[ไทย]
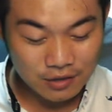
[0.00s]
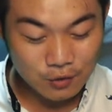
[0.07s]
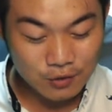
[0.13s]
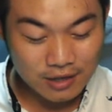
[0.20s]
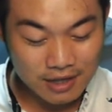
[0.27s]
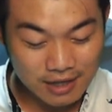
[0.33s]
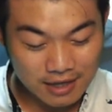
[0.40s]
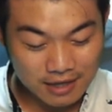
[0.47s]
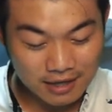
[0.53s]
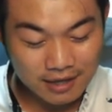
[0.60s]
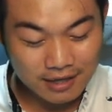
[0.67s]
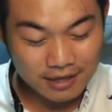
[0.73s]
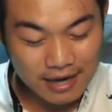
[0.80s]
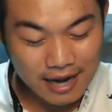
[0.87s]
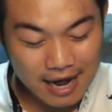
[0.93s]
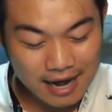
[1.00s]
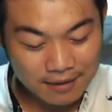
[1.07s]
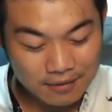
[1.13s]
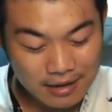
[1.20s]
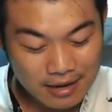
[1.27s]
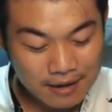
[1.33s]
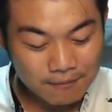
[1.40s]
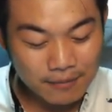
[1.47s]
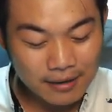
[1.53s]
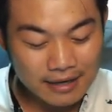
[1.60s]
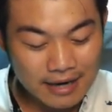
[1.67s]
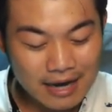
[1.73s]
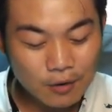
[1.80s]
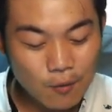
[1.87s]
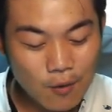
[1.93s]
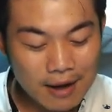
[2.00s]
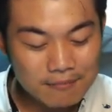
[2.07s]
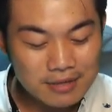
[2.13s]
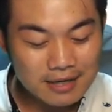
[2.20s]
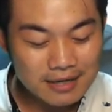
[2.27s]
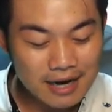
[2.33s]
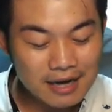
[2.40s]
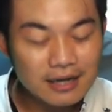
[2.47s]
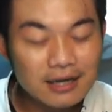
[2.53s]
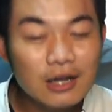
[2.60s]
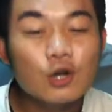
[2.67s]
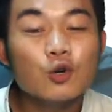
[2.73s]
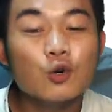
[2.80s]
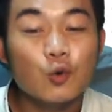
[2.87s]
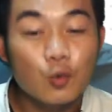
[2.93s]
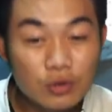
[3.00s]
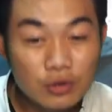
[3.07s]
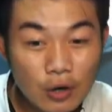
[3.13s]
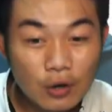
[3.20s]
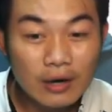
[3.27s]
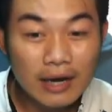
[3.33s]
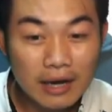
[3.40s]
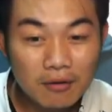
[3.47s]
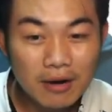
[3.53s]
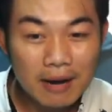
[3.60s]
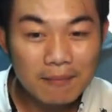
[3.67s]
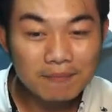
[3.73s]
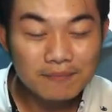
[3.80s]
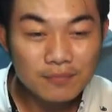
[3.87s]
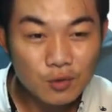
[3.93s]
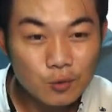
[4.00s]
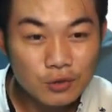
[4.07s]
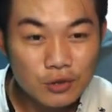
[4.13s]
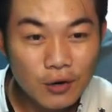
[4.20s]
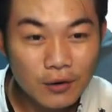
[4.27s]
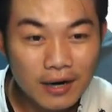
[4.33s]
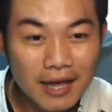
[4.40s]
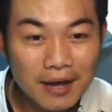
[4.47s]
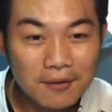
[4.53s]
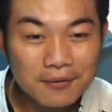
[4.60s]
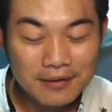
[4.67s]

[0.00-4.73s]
อยู่นี้ทิศทางไปด้านขวามือนั่นถูกต้องแล้วครับ ถูกต้องแล้ว